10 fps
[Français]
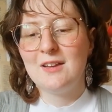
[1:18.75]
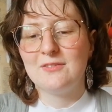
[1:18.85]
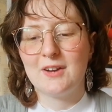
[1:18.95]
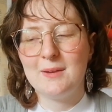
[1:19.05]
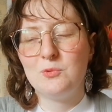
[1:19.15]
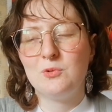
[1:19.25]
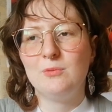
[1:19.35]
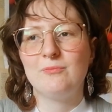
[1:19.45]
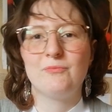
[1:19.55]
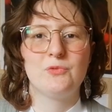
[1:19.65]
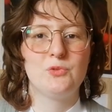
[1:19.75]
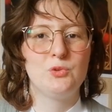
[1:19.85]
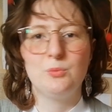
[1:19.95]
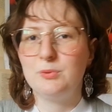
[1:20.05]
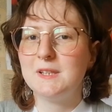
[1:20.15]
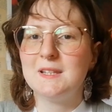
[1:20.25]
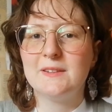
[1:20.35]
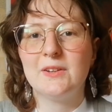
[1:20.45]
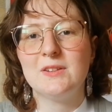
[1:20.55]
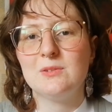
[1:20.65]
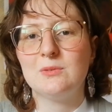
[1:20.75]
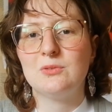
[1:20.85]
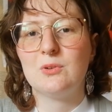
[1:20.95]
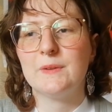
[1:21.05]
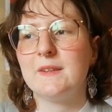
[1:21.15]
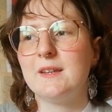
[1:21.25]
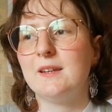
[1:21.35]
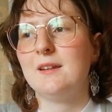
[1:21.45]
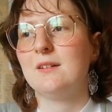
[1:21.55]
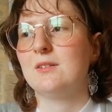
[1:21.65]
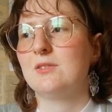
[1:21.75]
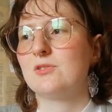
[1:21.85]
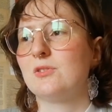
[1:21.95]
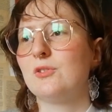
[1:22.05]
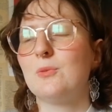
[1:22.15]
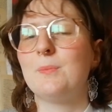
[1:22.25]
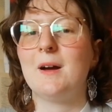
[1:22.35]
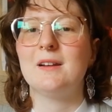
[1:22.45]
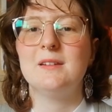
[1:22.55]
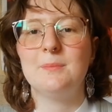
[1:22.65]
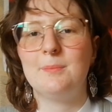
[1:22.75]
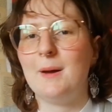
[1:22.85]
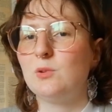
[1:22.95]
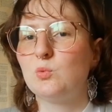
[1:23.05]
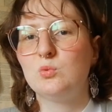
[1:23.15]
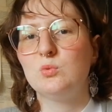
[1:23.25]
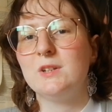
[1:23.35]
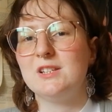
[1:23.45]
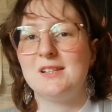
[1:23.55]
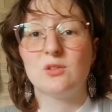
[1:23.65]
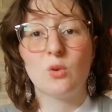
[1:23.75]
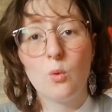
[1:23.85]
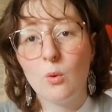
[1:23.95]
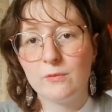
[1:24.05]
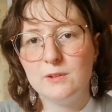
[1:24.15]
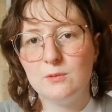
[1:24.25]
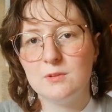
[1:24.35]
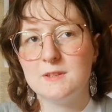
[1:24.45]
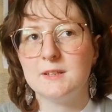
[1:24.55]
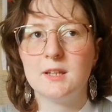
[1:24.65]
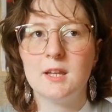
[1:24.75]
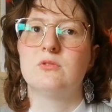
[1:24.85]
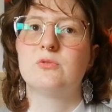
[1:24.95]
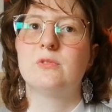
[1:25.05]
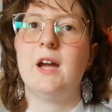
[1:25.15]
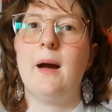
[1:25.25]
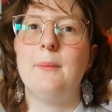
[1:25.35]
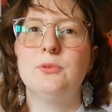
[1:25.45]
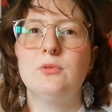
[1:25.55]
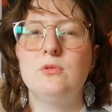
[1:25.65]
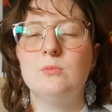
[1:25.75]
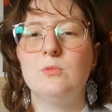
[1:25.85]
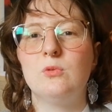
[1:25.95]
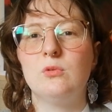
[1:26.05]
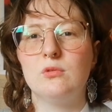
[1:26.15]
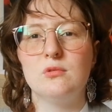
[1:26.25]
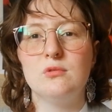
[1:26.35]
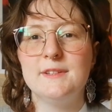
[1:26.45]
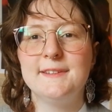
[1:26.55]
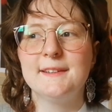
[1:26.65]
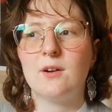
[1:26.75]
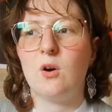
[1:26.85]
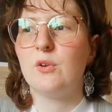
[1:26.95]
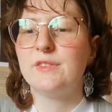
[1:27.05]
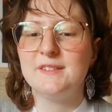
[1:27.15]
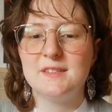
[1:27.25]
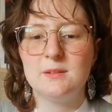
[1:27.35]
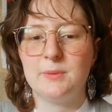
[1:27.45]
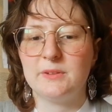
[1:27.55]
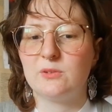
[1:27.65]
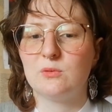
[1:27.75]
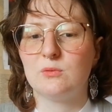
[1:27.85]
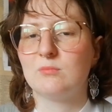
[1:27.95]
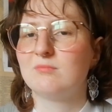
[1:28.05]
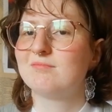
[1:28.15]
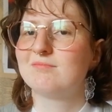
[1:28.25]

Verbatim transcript: Vraiment, depuis qu'il est sorti en français, euh, j'en entends parler partout et j'ai trop envie de le lire. Je voulais absolument le lire en été parce que